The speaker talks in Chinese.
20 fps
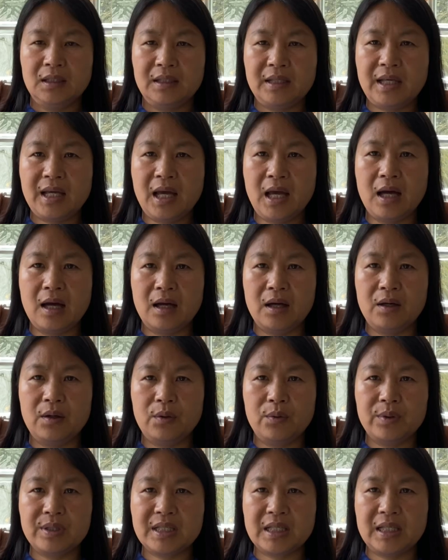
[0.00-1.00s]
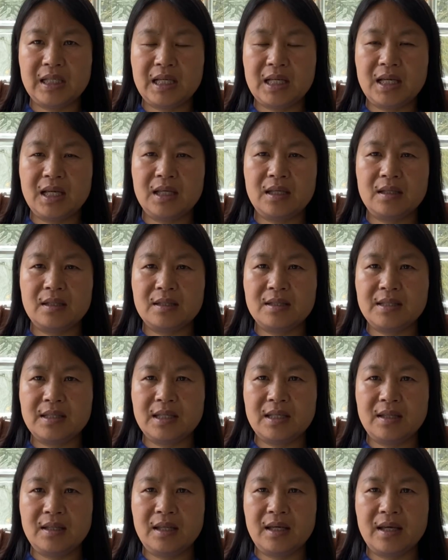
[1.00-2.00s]
你好，我是丽丽。
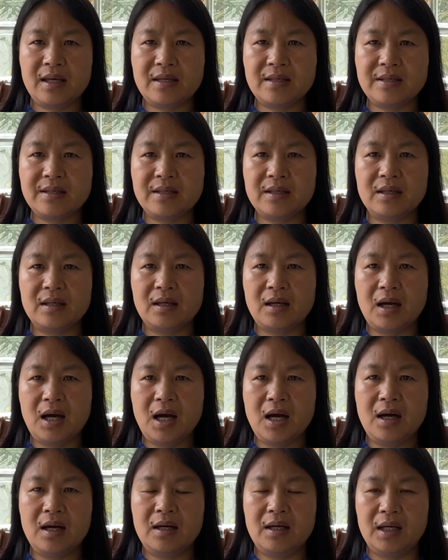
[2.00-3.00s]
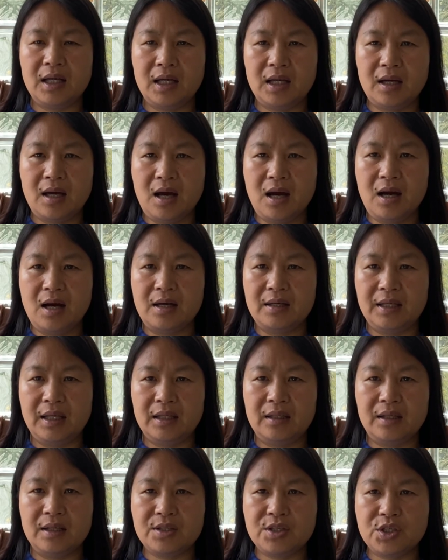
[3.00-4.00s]
今天是二零二二
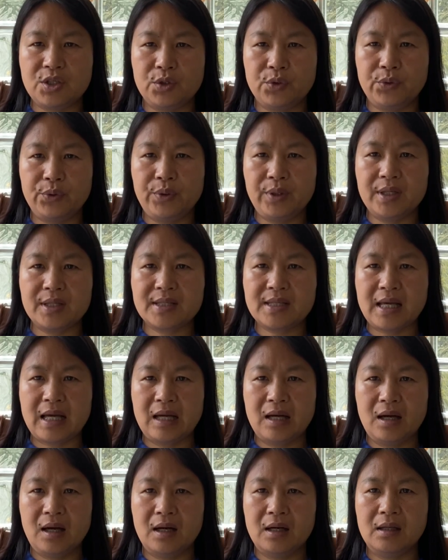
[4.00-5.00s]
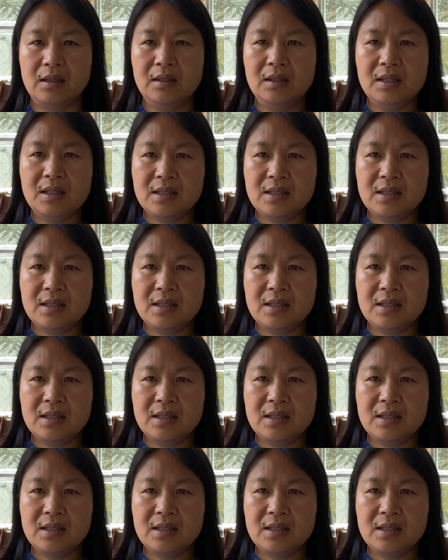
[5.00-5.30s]
年的九月三号。